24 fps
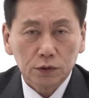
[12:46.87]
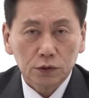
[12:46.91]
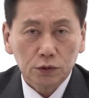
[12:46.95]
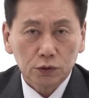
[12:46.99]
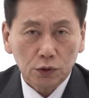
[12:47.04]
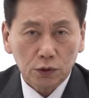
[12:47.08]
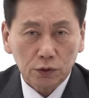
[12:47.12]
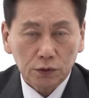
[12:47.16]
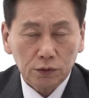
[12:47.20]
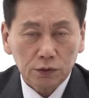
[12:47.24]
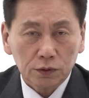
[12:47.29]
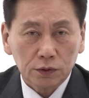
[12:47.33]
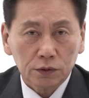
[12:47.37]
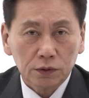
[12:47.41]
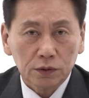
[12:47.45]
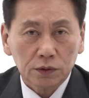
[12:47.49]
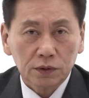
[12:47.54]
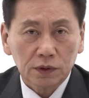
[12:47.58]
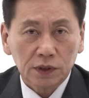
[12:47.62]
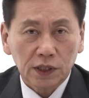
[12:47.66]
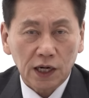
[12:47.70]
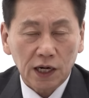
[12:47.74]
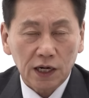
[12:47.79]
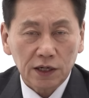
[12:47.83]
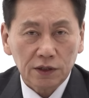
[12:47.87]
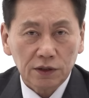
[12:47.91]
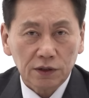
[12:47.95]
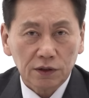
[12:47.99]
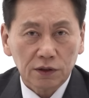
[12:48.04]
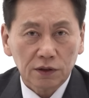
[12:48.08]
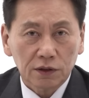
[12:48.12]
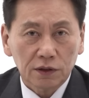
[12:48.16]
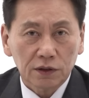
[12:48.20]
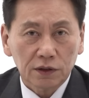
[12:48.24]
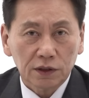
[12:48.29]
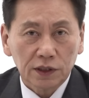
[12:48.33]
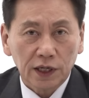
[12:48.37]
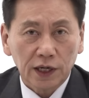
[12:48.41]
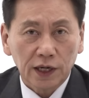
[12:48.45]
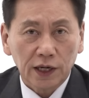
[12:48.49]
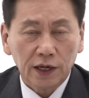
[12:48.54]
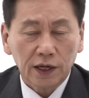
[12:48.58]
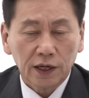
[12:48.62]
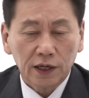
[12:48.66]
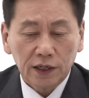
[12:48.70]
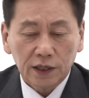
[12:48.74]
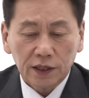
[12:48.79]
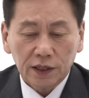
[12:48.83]

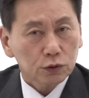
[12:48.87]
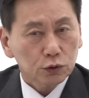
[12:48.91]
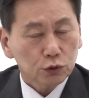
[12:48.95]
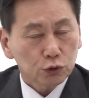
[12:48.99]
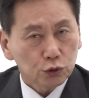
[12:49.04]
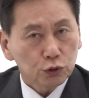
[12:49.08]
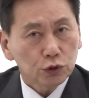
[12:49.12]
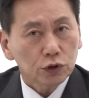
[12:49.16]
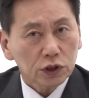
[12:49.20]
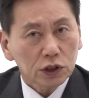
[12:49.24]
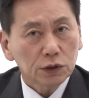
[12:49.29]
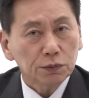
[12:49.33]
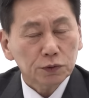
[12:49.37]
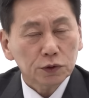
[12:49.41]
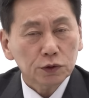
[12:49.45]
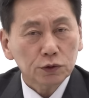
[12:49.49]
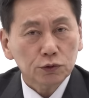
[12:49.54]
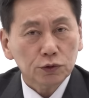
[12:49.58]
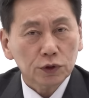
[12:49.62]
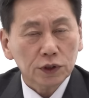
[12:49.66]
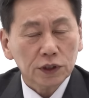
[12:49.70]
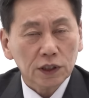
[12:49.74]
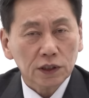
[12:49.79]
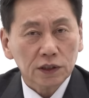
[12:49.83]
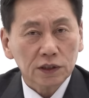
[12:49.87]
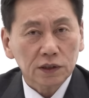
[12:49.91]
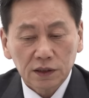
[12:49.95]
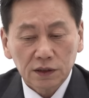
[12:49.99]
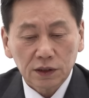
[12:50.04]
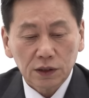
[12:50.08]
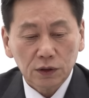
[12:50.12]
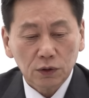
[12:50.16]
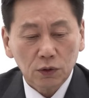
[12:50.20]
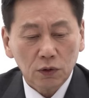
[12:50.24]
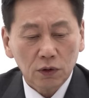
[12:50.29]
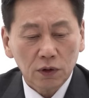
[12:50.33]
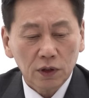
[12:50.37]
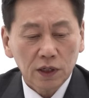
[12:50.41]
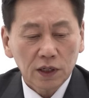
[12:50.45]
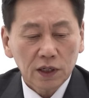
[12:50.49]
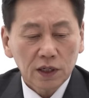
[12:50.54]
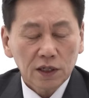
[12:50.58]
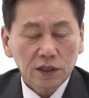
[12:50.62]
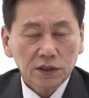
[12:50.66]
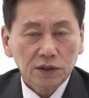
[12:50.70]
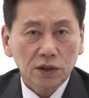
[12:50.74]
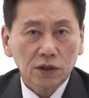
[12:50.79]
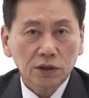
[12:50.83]
손가혁의 주류 급진주의자들 그리고
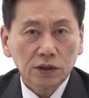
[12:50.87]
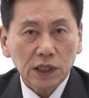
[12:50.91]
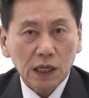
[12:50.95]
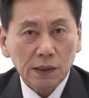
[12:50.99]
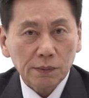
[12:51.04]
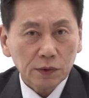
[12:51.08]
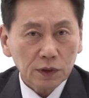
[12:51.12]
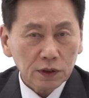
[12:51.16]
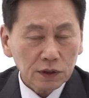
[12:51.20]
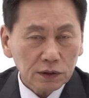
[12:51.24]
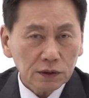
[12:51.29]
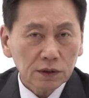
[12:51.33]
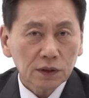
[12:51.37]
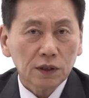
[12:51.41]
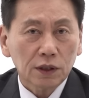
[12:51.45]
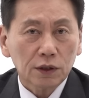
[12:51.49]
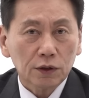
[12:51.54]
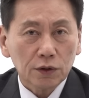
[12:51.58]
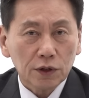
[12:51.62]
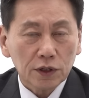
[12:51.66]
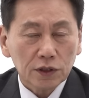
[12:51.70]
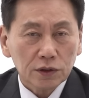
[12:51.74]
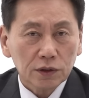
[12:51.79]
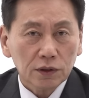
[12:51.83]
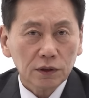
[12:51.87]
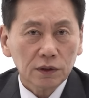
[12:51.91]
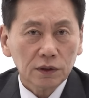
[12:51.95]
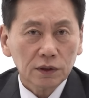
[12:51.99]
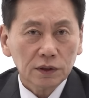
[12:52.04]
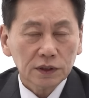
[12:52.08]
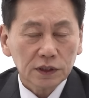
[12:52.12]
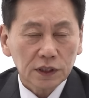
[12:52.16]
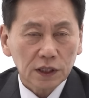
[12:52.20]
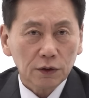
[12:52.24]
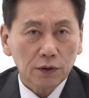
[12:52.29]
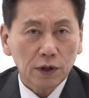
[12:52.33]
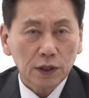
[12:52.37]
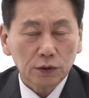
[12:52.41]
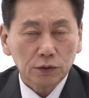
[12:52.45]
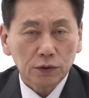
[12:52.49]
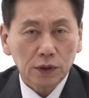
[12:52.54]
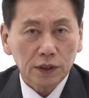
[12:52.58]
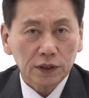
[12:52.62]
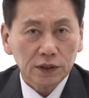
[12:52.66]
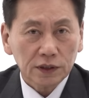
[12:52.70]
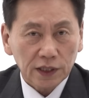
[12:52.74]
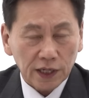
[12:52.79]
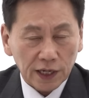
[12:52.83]
성남을 근거로 해서 이제
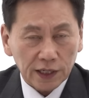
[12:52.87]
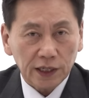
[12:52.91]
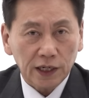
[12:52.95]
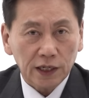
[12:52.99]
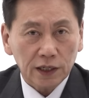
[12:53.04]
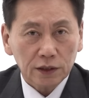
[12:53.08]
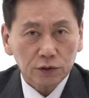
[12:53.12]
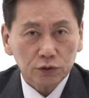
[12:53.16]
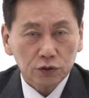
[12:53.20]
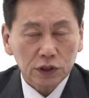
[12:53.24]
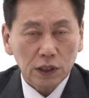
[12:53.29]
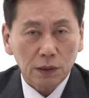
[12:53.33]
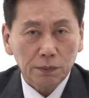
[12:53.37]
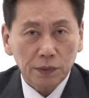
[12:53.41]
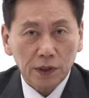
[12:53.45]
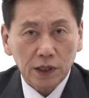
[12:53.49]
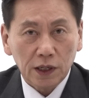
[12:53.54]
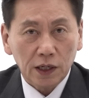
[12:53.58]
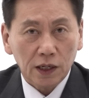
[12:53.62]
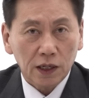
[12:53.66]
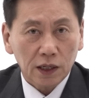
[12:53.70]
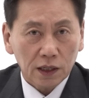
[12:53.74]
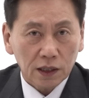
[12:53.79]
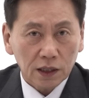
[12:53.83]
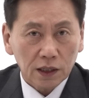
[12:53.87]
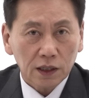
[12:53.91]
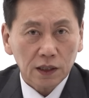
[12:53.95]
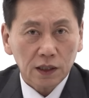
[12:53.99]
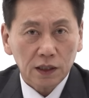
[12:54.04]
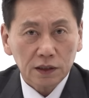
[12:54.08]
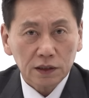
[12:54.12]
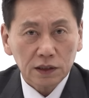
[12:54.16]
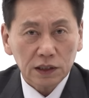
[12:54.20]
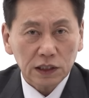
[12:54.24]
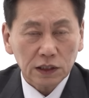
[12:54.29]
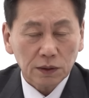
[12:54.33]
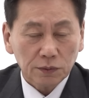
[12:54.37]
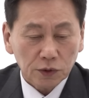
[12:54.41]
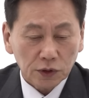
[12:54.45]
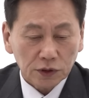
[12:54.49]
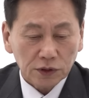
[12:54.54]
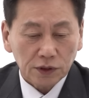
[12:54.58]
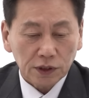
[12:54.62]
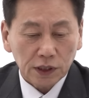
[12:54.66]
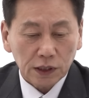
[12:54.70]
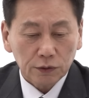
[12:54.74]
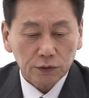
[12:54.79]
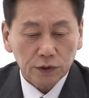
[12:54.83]
활동하는 NL 주사파를 이념적
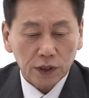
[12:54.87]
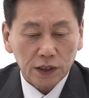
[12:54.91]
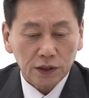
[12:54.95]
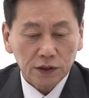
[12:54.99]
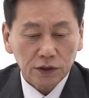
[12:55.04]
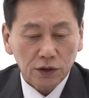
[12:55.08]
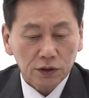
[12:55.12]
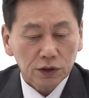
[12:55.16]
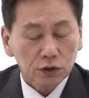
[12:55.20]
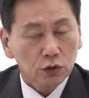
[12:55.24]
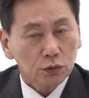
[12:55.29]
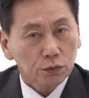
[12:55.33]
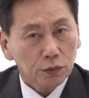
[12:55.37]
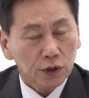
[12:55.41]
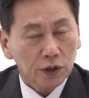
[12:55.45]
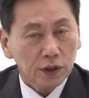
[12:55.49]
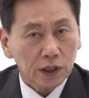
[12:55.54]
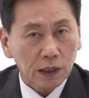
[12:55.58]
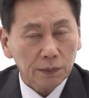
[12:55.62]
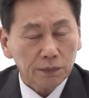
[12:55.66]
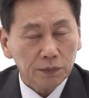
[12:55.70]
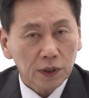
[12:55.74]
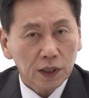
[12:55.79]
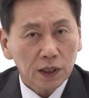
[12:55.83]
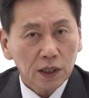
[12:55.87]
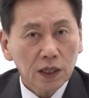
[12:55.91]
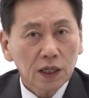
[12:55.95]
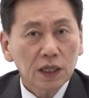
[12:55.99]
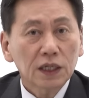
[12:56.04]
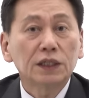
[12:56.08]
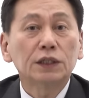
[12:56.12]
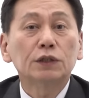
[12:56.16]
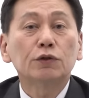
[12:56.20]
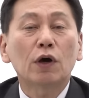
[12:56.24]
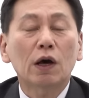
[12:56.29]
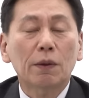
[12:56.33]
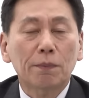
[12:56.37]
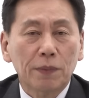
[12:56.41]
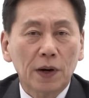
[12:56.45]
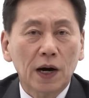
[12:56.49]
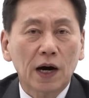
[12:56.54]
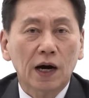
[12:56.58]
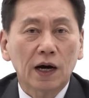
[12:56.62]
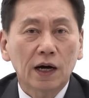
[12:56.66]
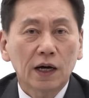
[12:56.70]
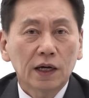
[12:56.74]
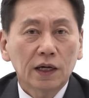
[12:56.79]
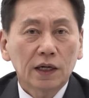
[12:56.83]
성향으로 하는 경기동부연합
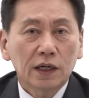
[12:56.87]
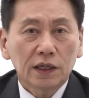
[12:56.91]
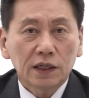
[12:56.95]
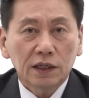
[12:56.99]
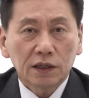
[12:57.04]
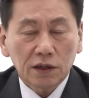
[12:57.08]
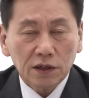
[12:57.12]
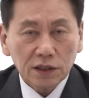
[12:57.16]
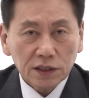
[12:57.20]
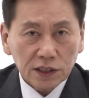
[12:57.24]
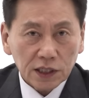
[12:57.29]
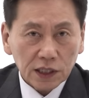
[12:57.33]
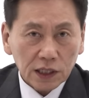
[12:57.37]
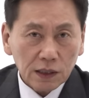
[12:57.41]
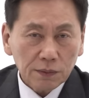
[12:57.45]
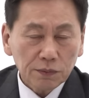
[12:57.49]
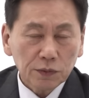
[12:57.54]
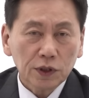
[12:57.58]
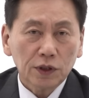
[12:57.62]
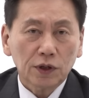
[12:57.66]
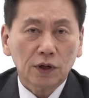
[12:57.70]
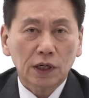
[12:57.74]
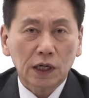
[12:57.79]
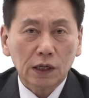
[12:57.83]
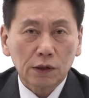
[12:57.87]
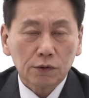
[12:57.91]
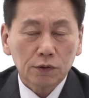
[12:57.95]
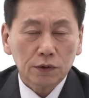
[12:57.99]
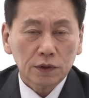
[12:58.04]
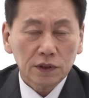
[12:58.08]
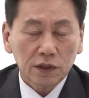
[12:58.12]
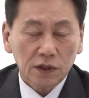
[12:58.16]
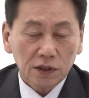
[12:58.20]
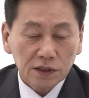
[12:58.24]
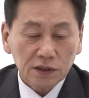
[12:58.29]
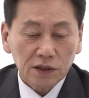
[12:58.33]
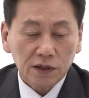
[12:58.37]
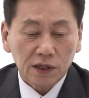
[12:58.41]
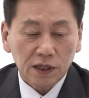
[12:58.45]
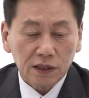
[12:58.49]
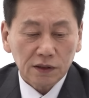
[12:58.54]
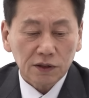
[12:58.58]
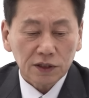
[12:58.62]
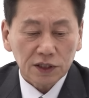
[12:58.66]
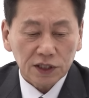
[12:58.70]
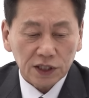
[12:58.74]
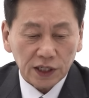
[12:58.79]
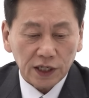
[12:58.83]
의회파 이런 사람들이 연합군을
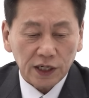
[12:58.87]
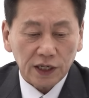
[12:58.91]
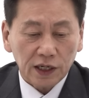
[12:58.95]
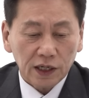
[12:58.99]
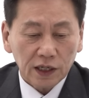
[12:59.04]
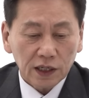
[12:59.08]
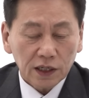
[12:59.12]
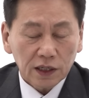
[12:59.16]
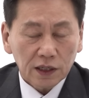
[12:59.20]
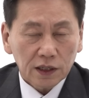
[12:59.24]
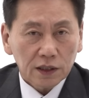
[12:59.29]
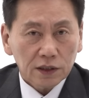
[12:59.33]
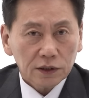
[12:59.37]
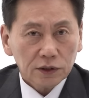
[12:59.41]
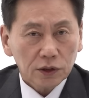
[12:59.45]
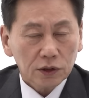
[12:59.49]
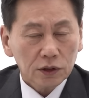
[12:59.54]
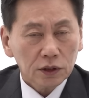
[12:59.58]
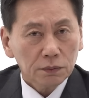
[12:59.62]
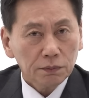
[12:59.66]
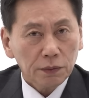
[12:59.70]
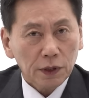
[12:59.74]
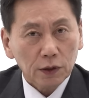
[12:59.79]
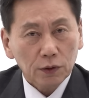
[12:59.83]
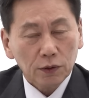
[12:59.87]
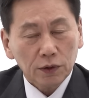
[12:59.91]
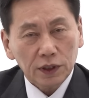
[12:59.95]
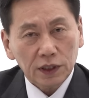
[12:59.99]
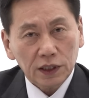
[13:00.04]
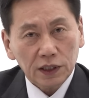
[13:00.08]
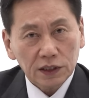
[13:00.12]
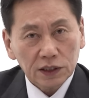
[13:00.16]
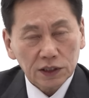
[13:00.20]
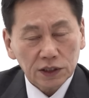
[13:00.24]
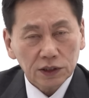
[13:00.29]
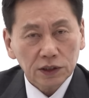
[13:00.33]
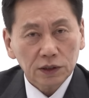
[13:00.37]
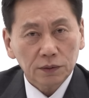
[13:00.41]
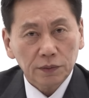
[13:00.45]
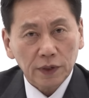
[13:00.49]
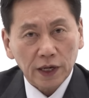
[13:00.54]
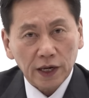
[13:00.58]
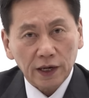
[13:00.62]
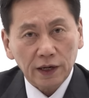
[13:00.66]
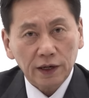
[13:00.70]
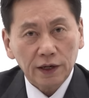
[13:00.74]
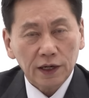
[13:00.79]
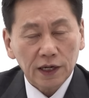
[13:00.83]
형성한 것이 저는 바로 이
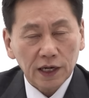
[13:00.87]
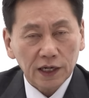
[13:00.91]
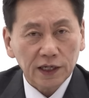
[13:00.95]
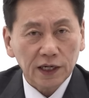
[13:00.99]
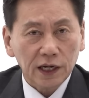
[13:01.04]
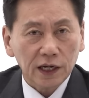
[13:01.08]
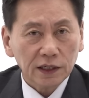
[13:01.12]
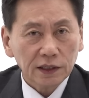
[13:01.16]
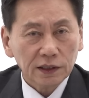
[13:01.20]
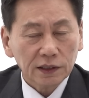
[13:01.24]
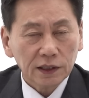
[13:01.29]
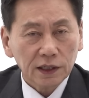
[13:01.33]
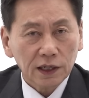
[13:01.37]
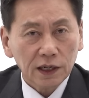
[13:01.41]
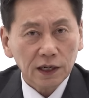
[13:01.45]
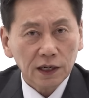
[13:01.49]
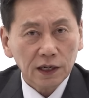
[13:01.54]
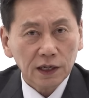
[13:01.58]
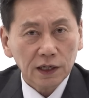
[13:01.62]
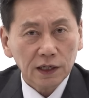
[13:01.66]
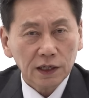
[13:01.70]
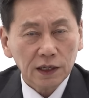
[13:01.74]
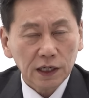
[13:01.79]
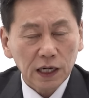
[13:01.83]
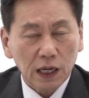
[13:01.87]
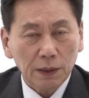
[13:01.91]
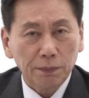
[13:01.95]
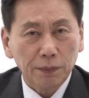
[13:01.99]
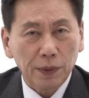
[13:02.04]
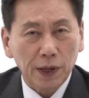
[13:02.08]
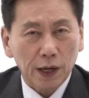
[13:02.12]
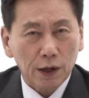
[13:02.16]
지금의 개딸의